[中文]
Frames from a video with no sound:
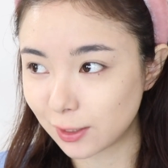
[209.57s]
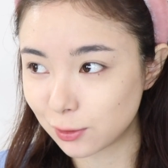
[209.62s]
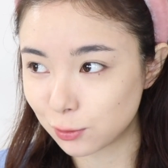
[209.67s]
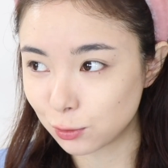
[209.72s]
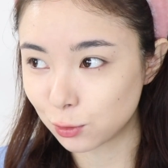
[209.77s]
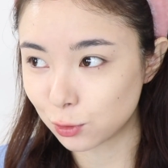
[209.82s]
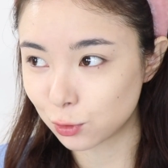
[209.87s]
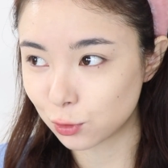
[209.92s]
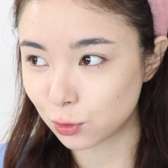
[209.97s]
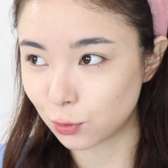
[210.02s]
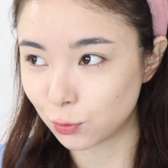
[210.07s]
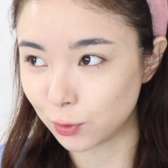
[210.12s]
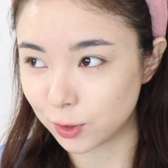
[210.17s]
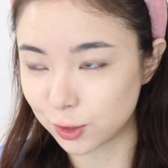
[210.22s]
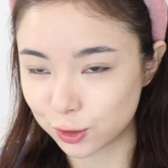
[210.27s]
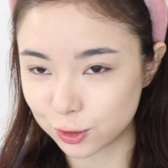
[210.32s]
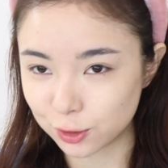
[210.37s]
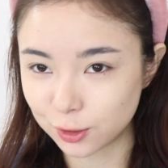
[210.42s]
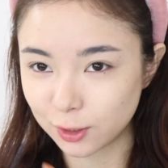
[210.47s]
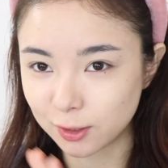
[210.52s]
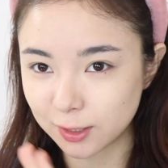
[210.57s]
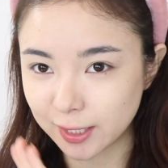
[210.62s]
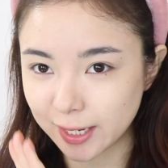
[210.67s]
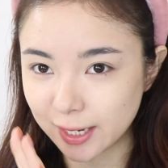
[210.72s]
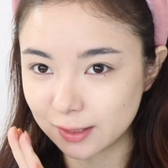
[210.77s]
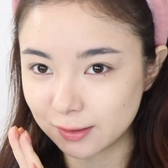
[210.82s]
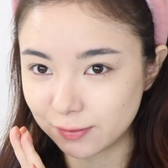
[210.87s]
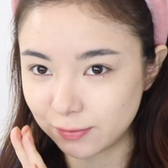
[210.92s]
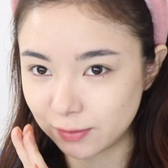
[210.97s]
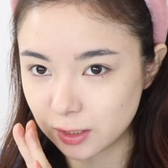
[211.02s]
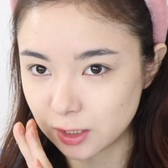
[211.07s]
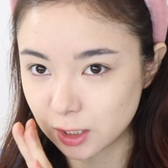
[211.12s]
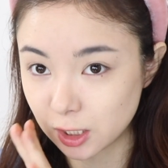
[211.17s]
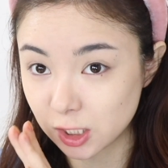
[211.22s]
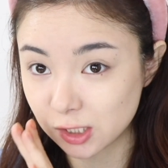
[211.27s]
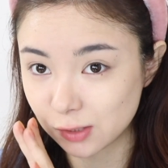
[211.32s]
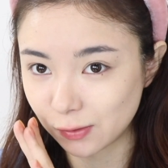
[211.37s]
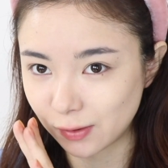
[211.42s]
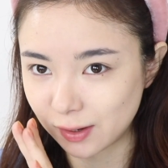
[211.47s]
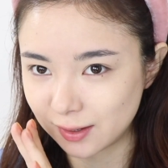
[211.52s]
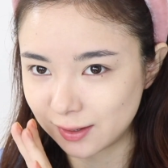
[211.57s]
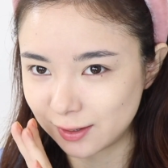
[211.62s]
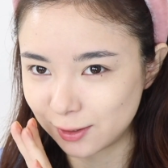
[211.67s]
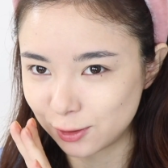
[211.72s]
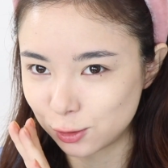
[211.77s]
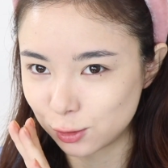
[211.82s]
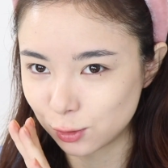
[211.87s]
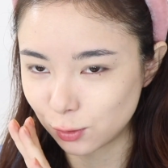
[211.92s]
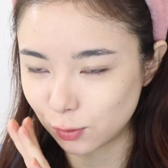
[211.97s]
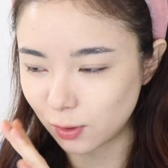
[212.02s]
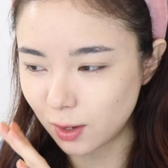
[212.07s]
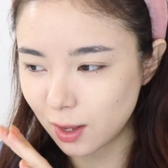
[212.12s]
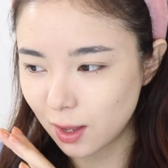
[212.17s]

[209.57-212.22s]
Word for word: 她就说我知道 Cat 非常喜欢喝酒。